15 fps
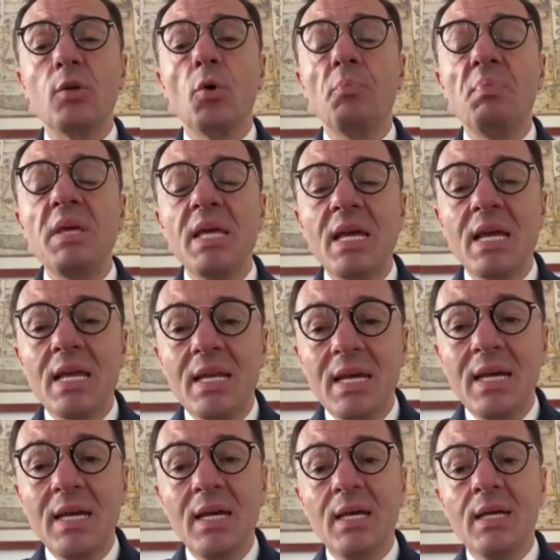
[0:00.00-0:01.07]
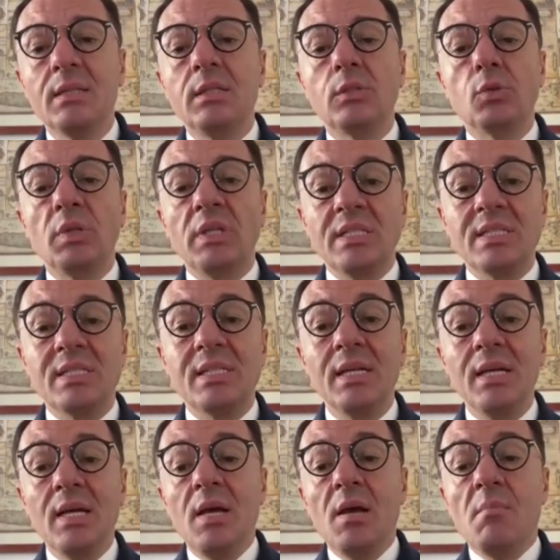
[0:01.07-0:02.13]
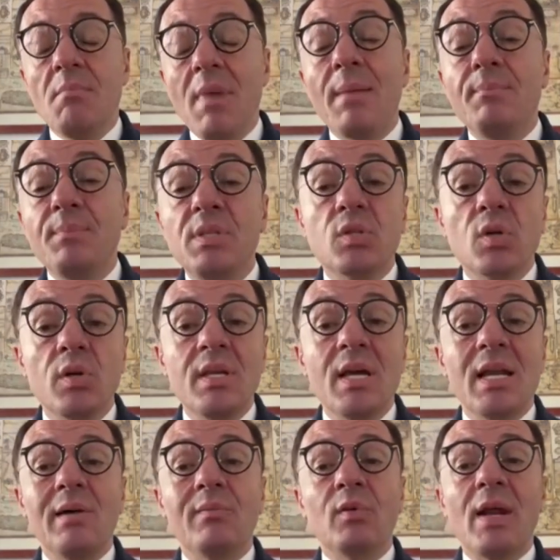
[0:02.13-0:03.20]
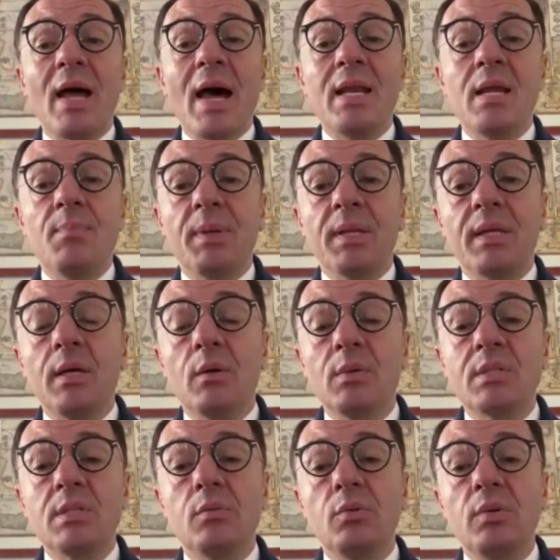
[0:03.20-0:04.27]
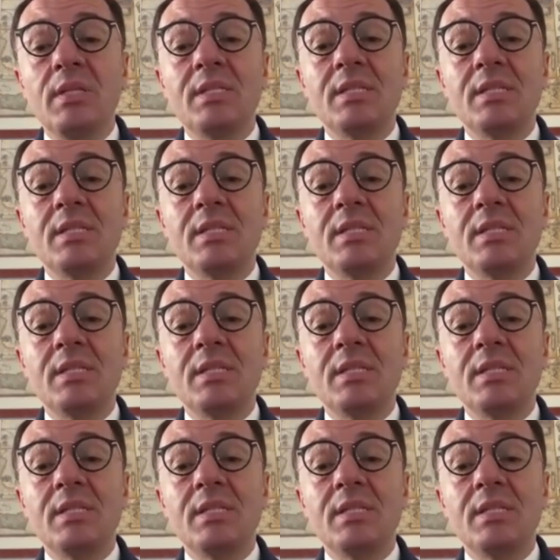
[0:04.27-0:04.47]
piene di turisti, ma bisogna lavorare perché questi turisti